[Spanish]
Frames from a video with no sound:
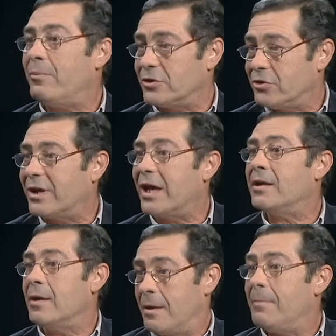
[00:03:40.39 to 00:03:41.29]
puesto que
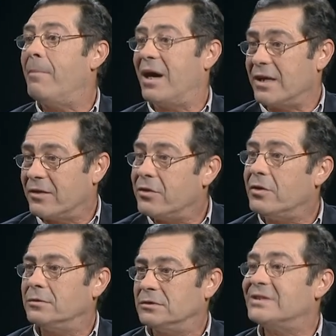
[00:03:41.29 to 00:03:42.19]
hay
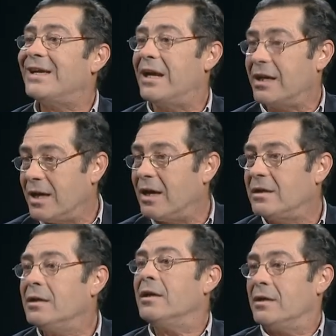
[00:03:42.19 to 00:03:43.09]
variación salarial